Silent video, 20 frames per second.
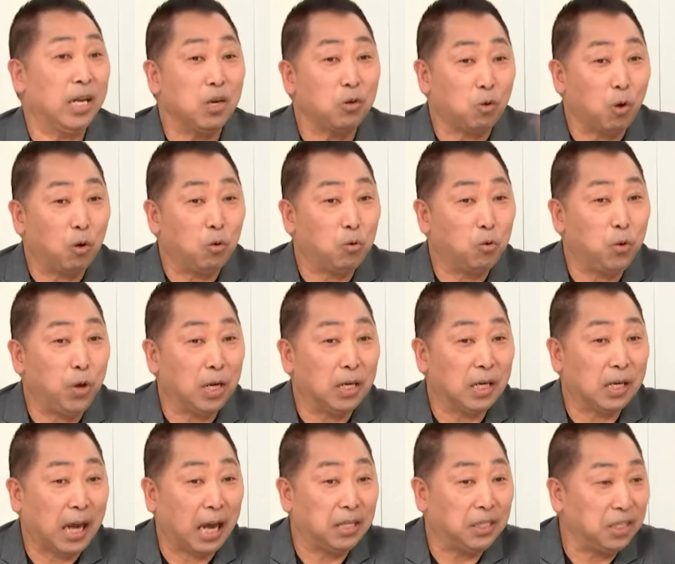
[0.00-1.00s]
连国务
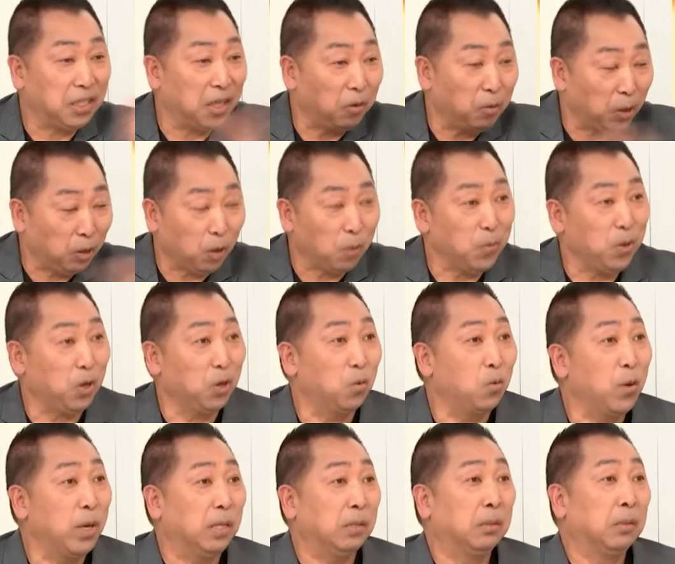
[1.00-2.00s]
院呢开记者会都没有
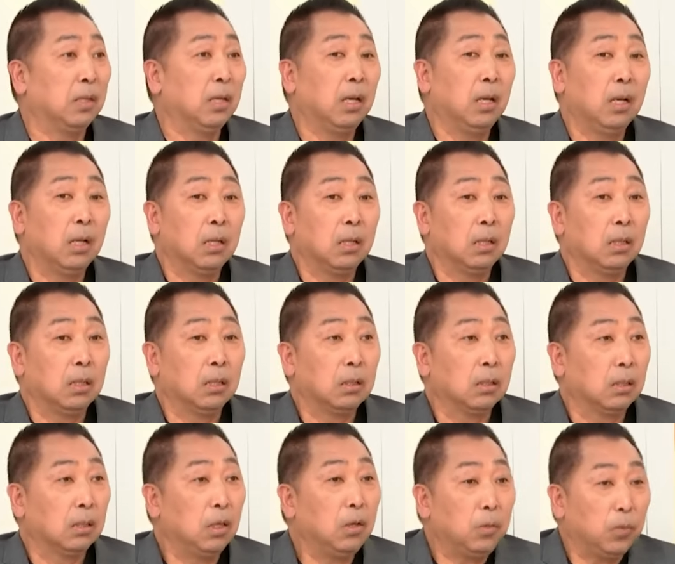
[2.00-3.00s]
人问，所以是故意的吧？